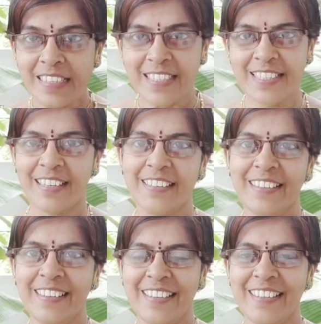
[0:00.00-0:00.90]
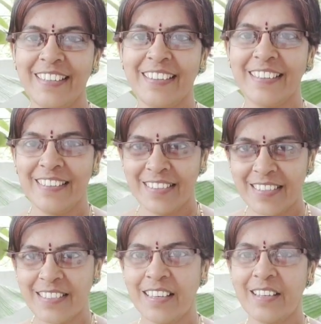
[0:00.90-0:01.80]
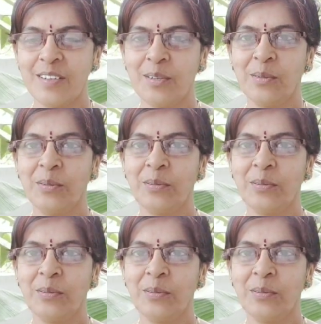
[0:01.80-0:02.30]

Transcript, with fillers: சங்கீத் சரோ